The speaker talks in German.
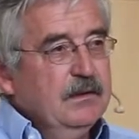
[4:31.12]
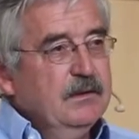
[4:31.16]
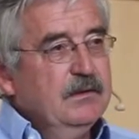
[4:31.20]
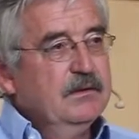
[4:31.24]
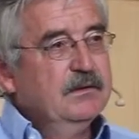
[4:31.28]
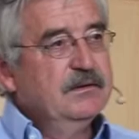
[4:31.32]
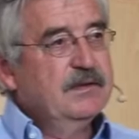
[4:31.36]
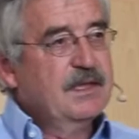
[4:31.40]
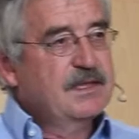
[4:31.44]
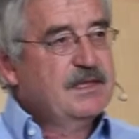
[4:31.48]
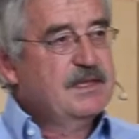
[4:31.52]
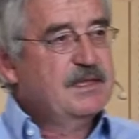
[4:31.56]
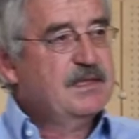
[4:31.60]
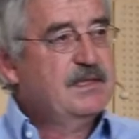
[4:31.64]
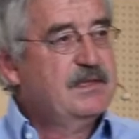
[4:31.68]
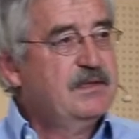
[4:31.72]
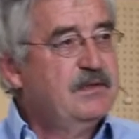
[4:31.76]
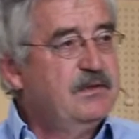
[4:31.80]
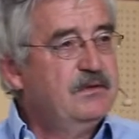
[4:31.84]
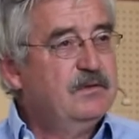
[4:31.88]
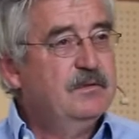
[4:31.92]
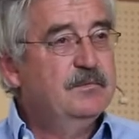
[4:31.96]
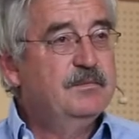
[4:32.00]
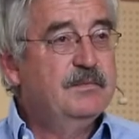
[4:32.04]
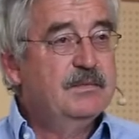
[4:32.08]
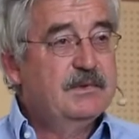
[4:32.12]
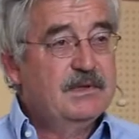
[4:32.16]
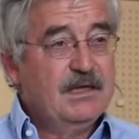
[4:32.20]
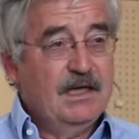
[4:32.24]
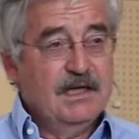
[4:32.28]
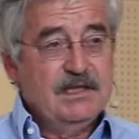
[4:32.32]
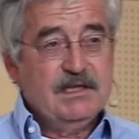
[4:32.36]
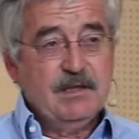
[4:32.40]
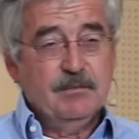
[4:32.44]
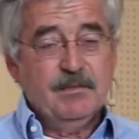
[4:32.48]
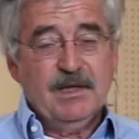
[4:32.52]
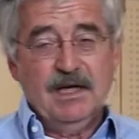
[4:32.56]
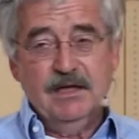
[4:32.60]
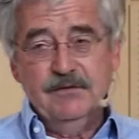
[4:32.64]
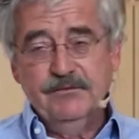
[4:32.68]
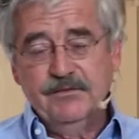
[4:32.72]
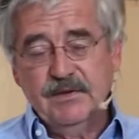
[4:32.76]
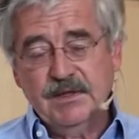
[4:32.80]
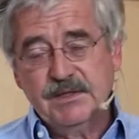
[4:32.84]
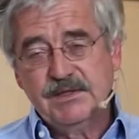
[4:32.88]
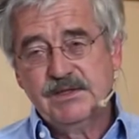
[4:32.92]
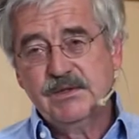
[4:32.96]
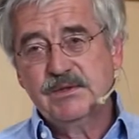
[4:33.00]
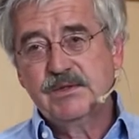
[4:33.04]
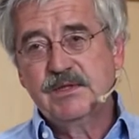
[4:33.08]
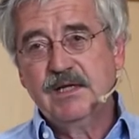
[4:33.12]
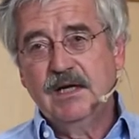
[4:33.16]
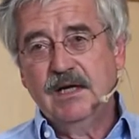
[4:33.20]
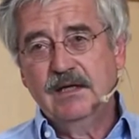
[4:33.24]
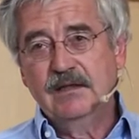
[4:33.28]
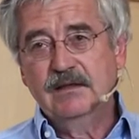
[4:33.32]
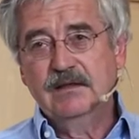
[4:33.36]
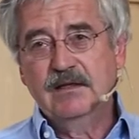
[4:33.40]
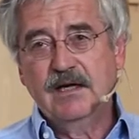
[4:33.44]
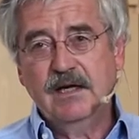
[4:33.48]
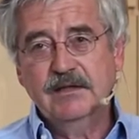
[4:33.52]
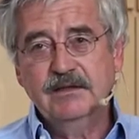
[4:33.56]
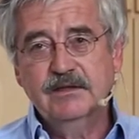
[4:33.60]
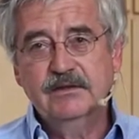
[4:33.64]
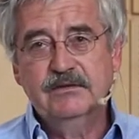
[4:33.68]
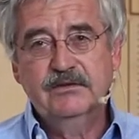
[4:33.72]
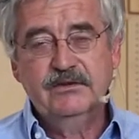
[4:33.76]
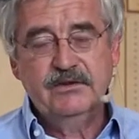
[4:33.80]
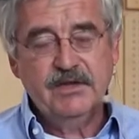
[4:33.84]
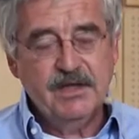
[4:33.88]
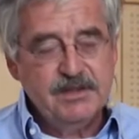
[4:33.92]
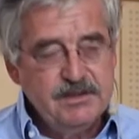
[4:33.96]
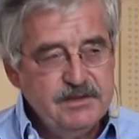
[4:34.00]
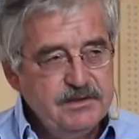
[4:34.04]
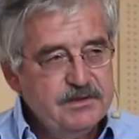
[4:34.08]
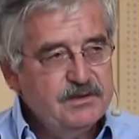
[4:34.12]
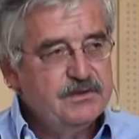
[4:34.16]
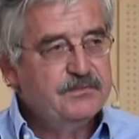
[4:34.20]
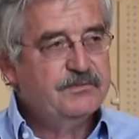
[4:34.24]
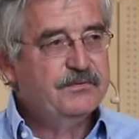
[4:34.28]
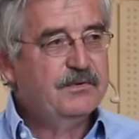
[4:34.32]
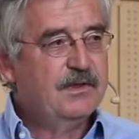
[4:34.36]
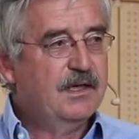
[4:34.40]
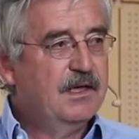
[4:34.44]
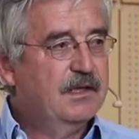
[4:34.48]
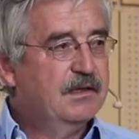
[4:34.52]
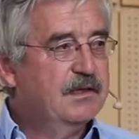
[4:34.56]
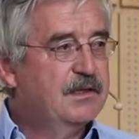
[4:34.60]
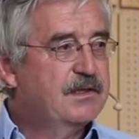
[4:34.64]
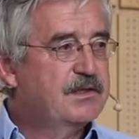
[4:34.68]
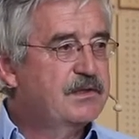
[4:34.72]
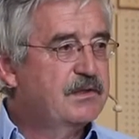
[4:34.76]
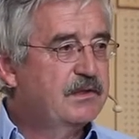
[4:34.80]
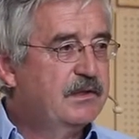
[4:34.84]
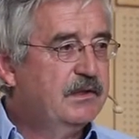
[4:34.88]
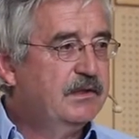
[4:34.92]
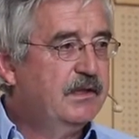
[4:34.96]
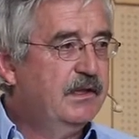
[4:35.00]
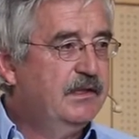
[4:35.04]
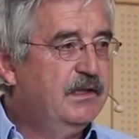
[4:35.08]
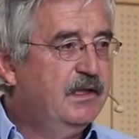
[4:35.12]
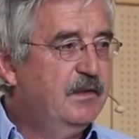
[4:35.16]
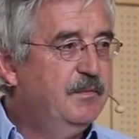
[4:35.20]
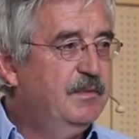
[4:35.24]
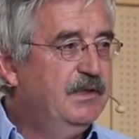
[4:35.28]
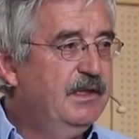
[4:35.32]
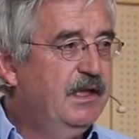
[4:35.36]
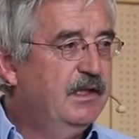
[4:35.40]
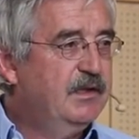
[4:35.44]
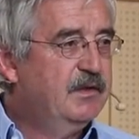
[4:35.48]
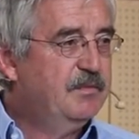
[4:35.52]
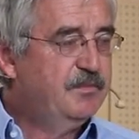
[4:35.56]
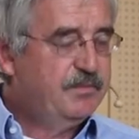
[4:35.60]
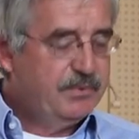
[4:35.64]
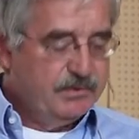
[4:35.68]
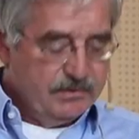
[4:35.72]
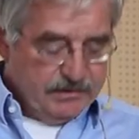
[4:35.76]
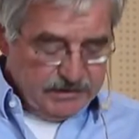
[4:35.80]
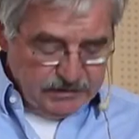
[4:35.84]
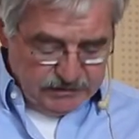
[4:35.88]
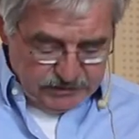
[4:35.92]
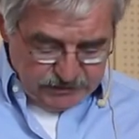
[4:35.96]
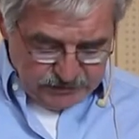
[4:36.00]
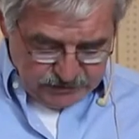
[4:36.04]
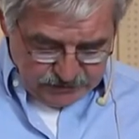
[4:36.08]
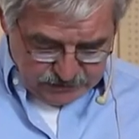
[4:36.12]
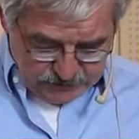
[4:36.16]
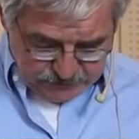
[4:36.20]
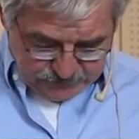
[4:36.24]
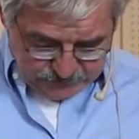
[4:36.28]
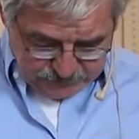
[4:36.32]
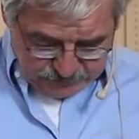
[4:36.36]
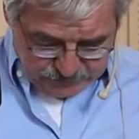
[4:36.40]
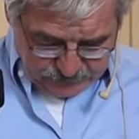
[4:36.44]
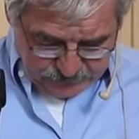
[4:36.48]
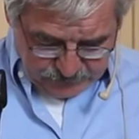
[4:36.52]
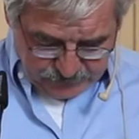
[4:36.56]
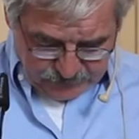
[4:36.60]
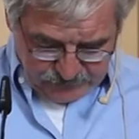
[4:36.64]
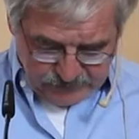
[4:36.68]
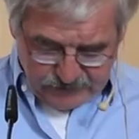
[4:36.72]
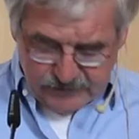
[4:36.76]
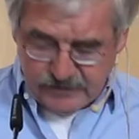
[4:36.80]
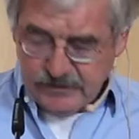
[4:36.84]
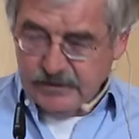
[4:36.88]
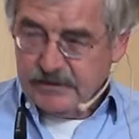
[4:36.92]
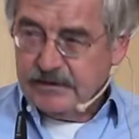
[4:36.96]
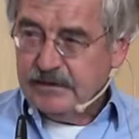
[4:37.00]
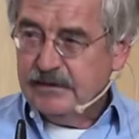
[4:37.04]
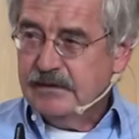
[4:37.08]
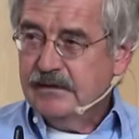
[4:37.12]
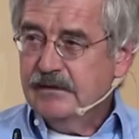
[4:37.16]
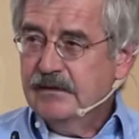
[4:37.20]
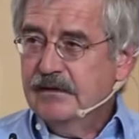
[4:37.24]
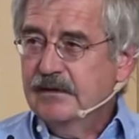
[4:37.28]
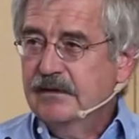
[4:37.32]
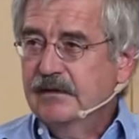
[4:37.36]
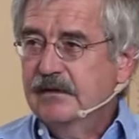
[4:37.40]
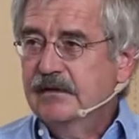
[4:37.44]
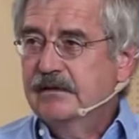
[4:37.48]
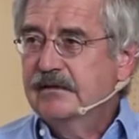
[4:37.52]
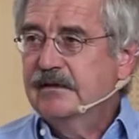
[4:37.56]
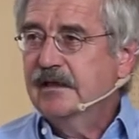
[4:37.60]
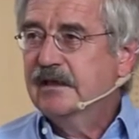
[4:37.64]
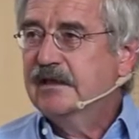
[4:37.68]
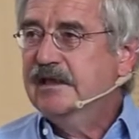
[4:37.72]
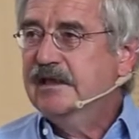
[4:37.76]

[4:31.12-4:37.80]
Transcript: Und das ist, um gleich am Anfang zu sagen, keine technische Frage, sondern eine eminent politische. Der